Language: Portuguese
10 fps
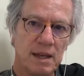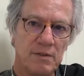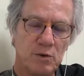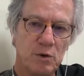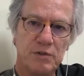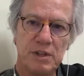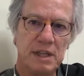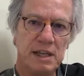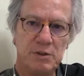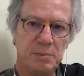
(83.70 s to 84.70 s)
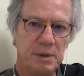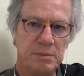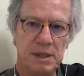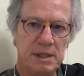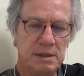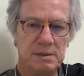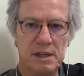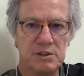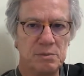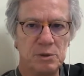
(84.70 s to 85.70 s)
Ficou evidente para mim,
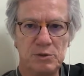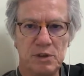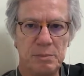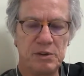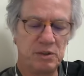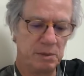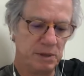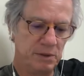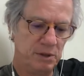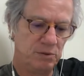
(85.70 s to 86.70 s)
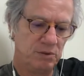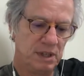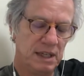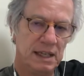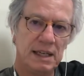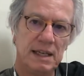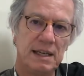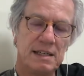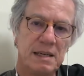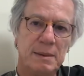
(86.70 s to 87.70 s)
acho que muitos já perceberam isso,
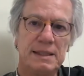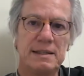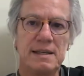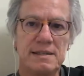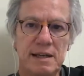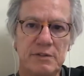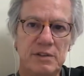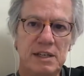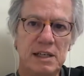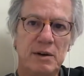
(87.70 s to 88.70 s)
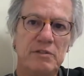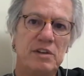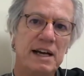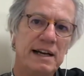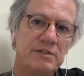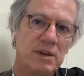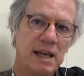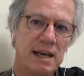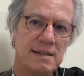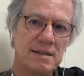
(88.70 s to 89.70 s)
que a chamada terceira via não é viável na
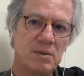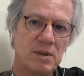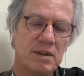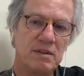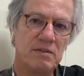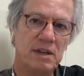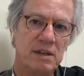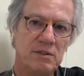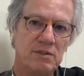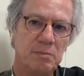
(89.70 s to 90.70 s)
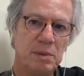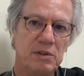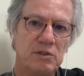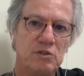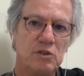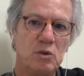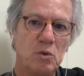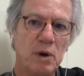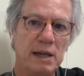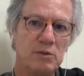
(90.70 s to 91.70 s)
eleição do ano que vem se persistir o
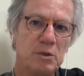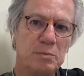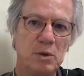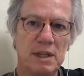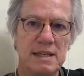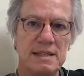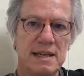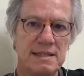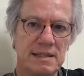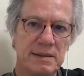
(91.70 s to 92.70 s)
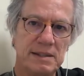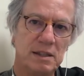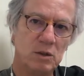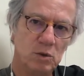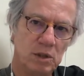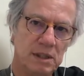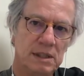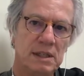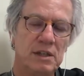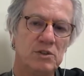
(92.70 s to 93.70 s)
quadro de polarização entre Lula
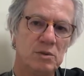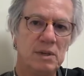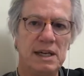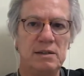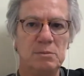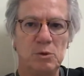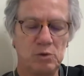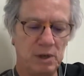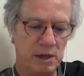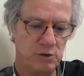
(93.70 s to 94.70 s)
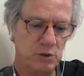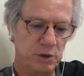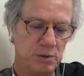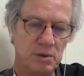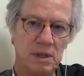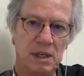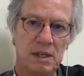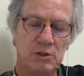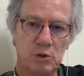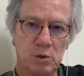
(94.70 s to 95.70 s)
de um lado e Bolsonaro
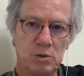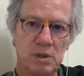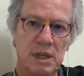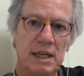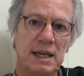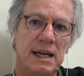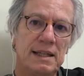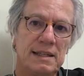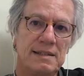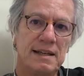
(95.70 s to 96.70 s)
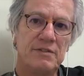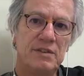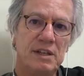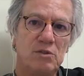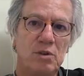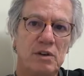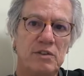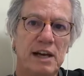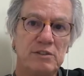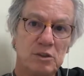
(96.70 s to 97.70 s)
de outro. A terceira via só é
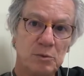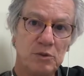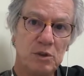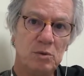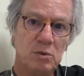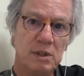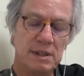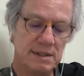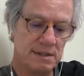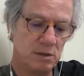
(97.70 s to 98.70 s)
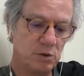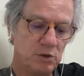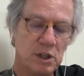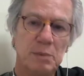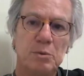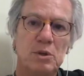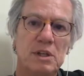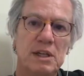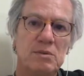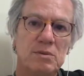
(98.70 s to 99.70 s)
viável como segunda, se conseguir,
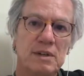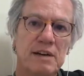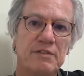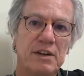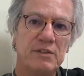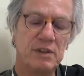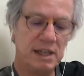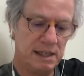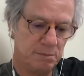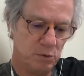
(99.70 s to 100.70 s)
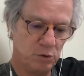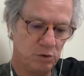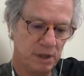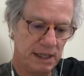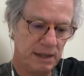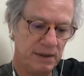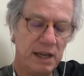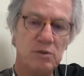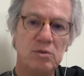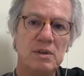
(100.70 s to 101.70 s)
portanto, afastar Bolsonaro. E é,
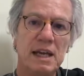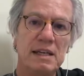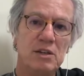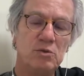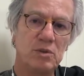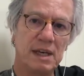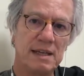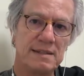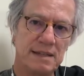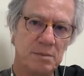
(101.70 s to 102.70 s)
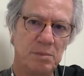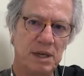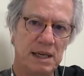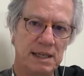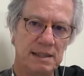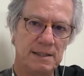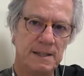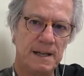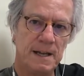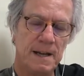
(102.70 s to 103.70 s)
isso, é nisso que ela está empenhada.
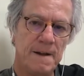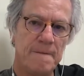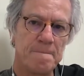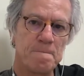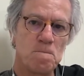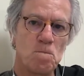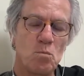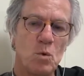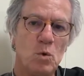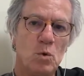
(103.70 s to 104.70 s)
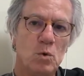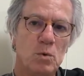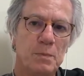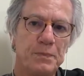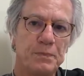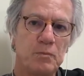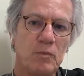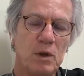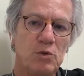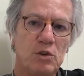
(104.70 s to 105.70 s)
O,
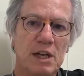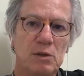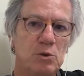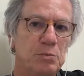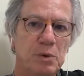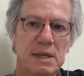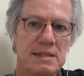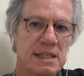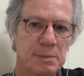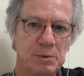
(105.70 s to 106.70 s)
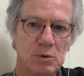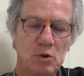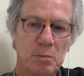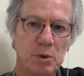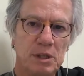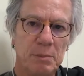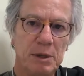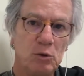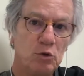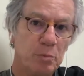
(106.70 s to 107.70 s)
isso se traduz, por exemplo, no
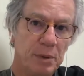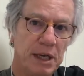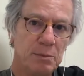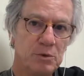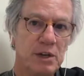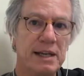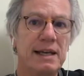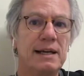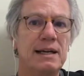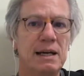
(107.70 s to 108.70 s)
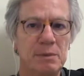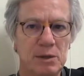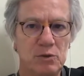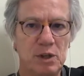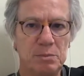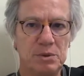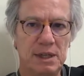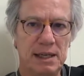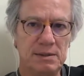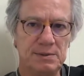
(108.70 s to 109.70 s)
comportamento do Supremo, já que a Câmara dos
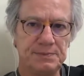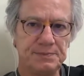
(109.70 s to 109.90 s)
Deputados